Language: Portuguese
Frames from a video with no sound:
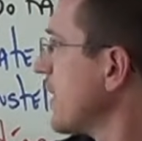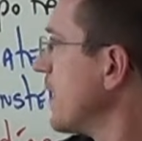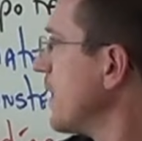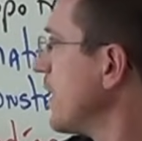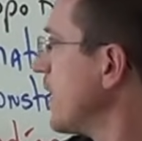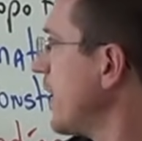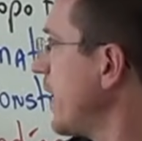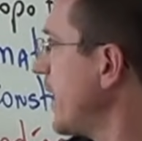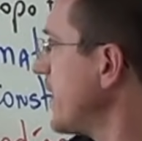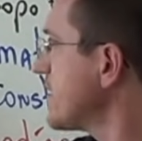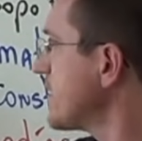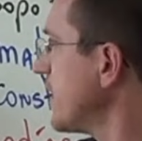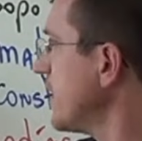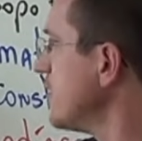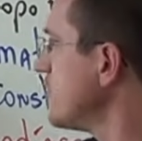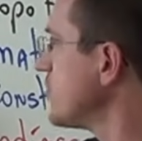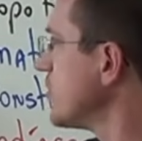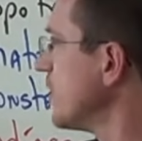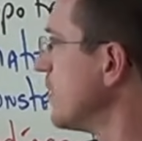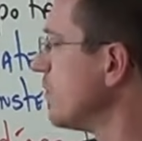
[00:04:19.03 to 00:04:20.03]
uh, essa
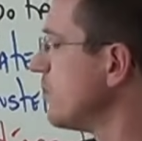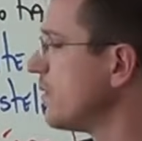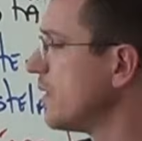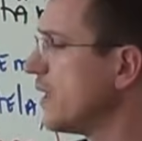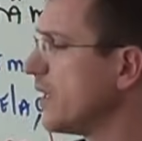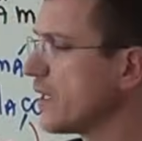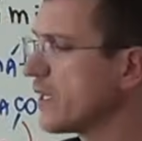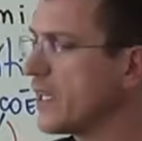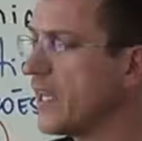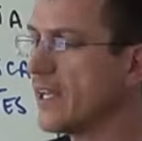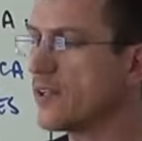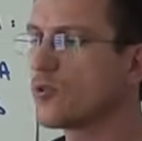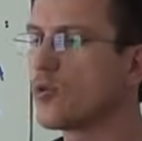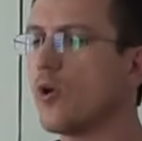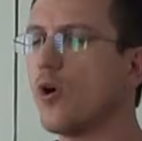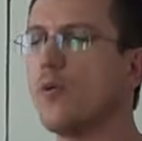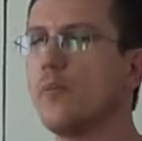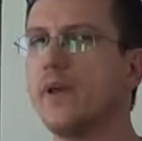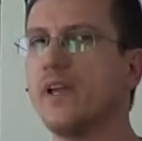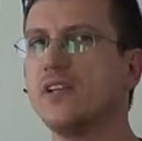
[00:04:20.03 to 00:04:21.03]
região que
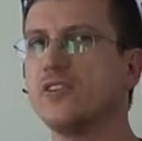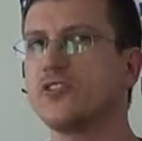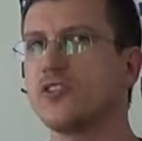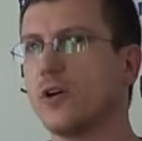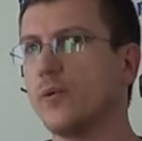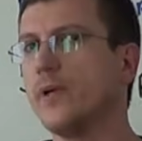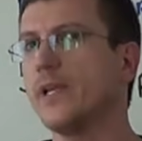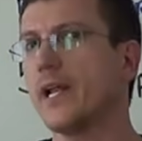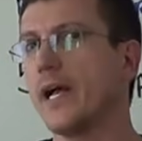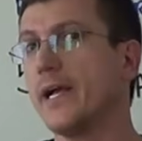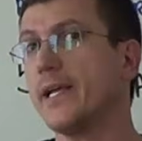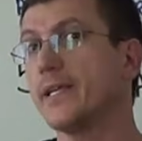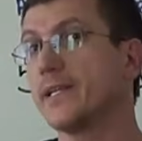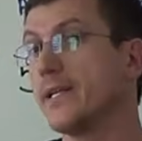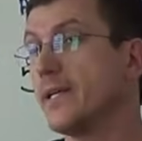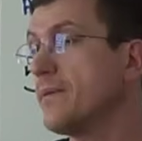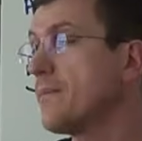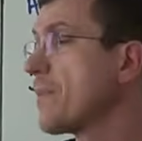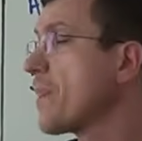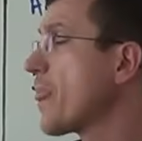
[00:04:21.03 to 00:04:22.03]
atualmente é o
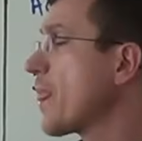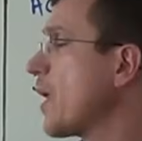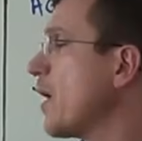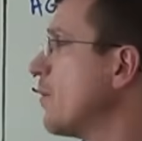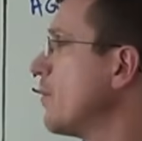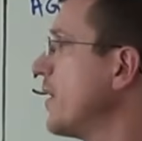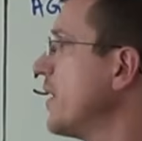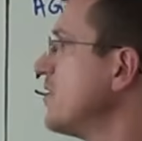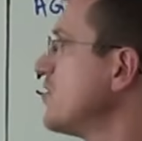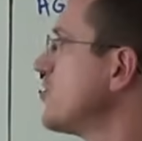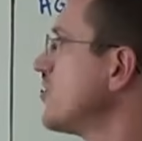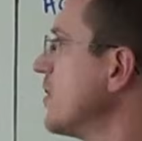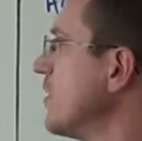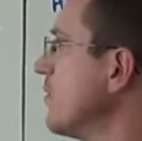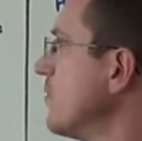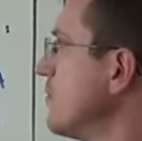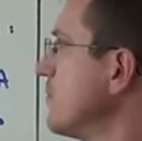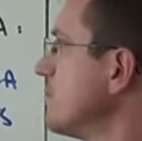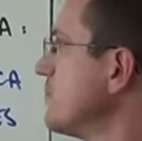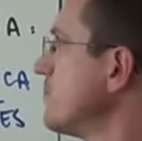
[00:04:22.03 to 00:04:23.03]
Iraque, né? É uma
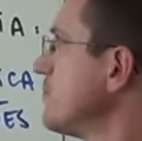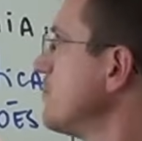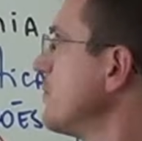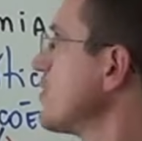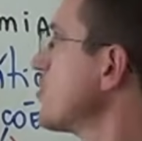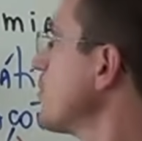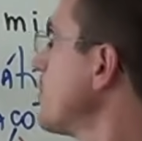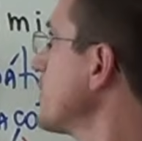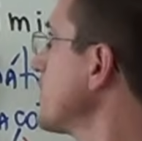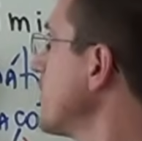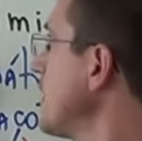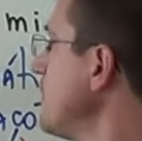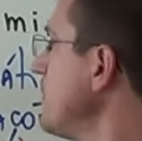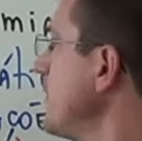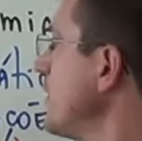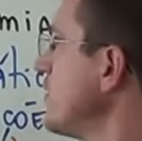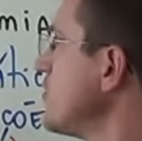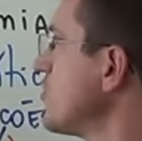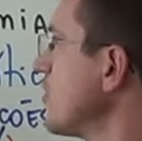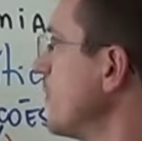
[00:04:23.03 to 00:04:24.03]
região
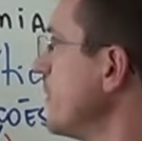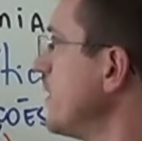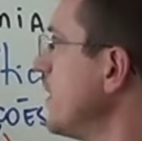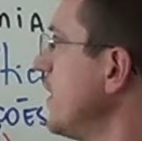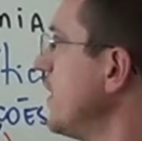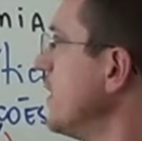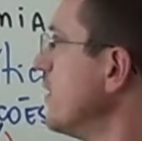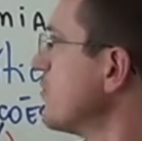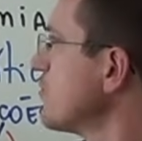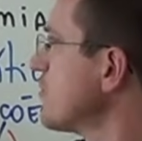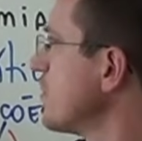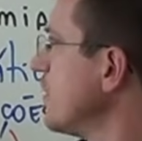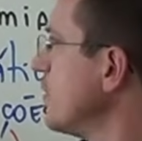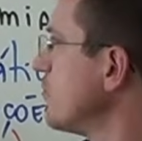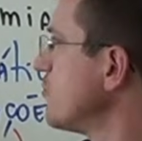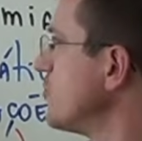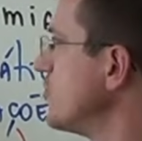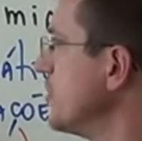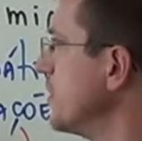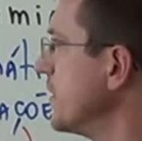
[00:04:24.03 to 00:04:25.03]
Mesopotâmia, região entre rios,
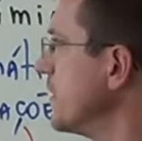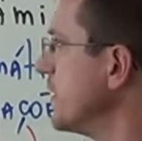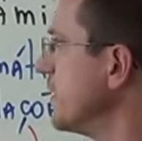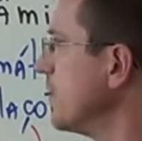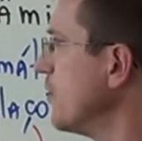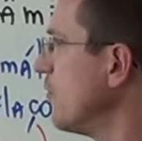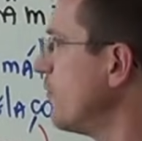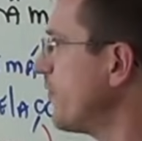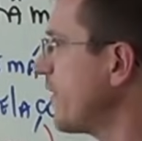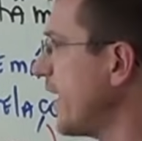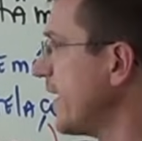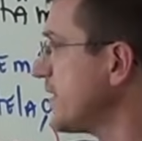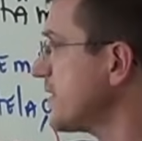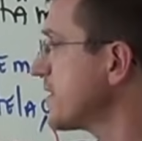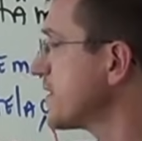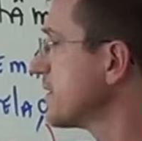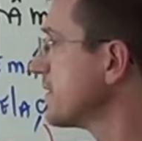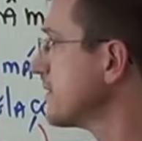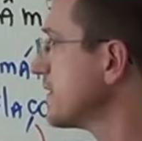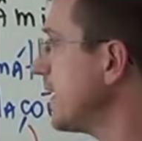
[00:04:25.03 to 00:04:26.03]
Rio Tigre e
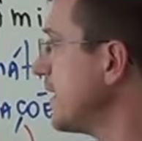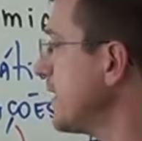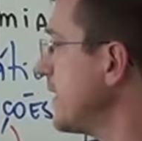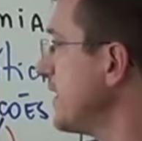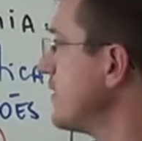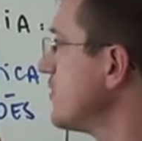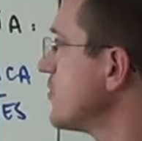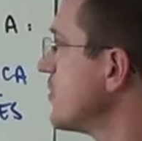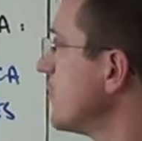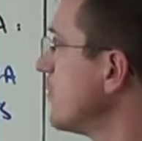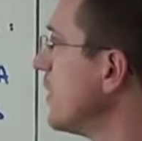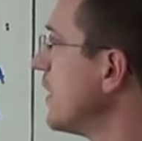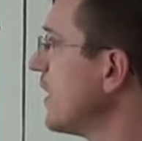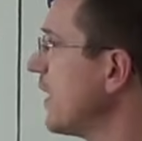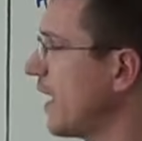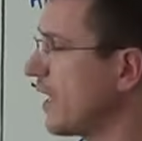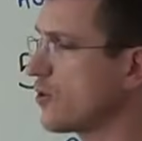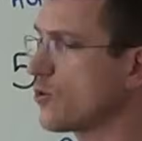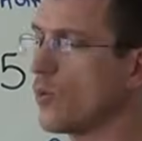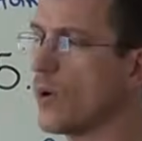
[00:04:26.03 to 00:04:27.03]
Eufrates, tá? Na região
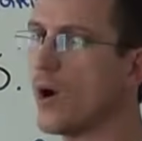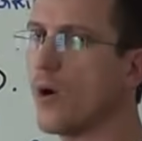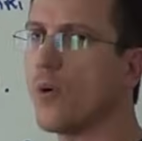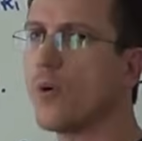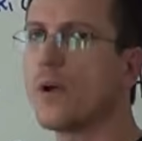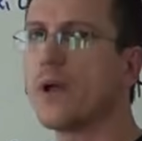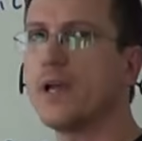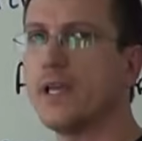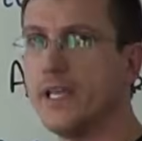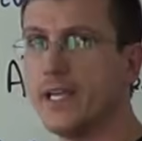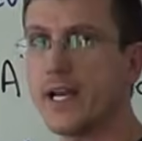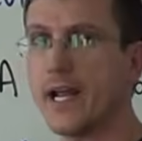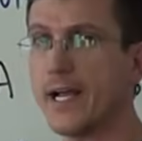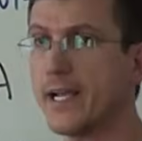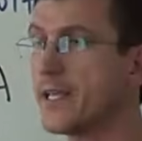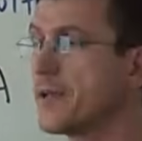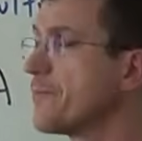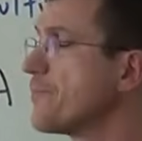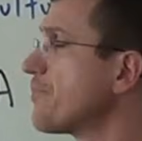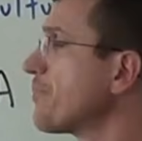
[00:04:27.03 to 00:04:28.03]
atual
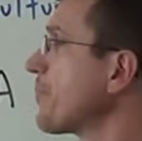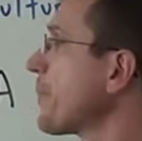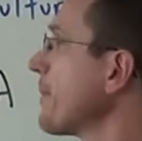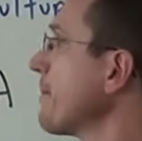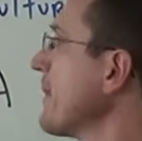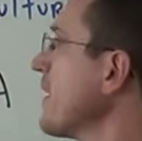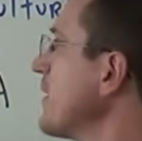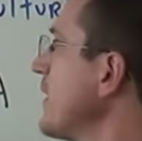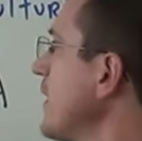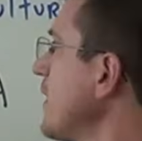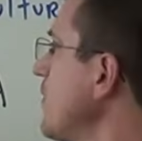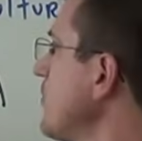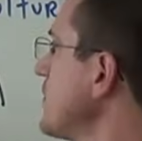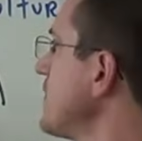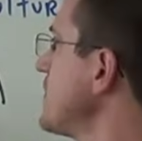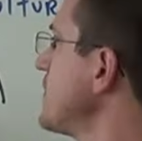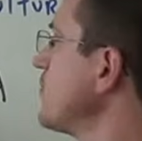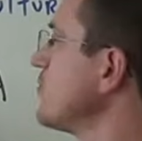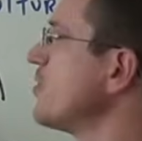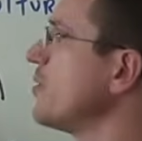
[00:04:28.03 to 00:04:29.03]
Iraque. O que, que
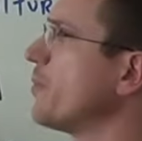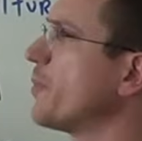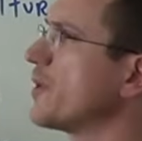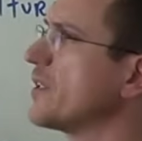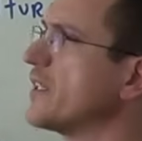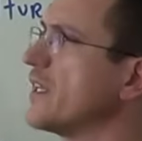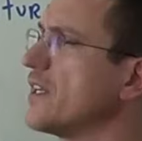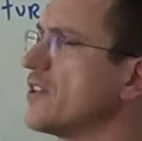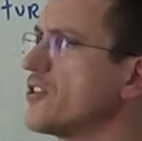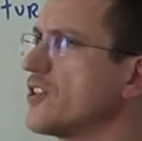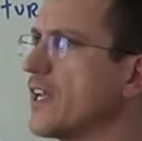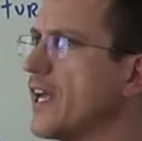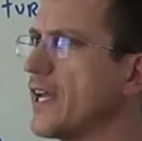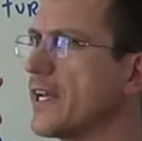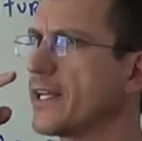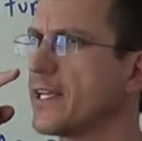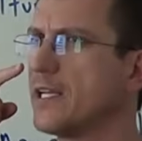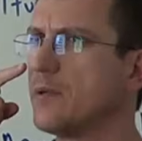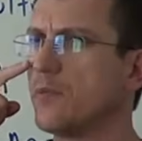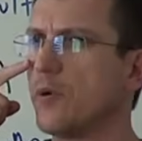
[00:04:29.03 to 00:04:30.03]
aconteceu de importante
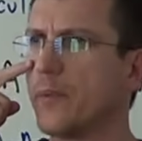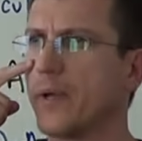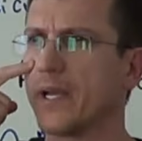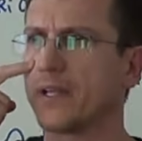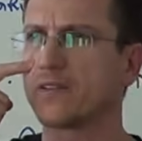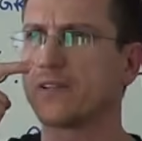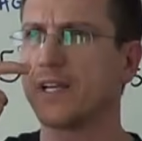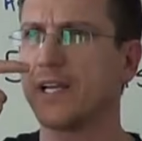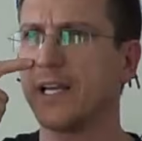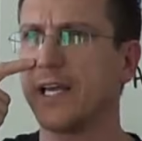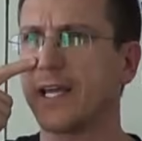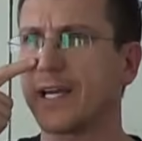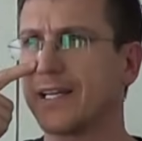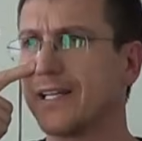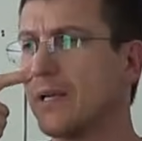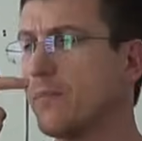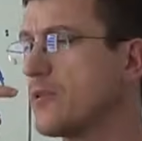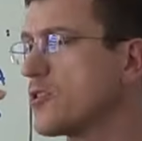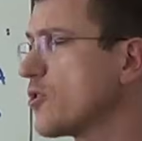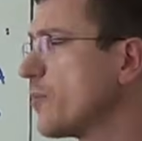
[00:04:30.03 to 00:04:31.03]
lá naquele momento? Galera,
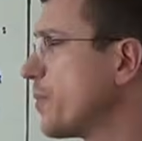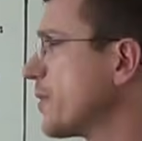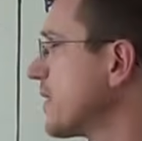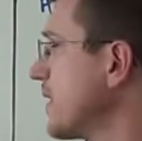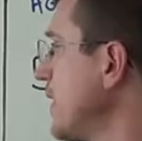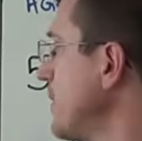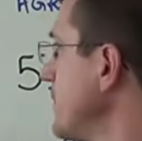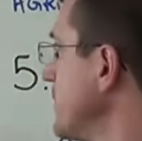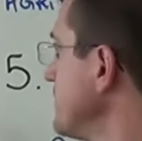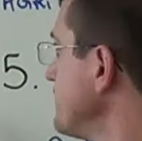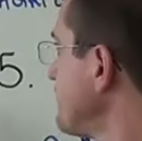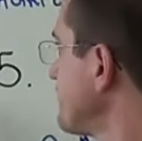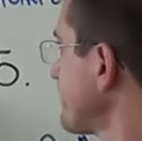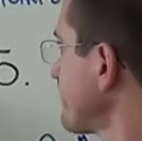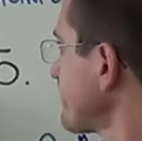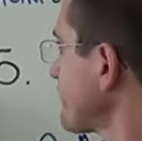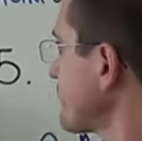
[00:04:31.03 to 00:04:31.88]
na Mesopotâmia,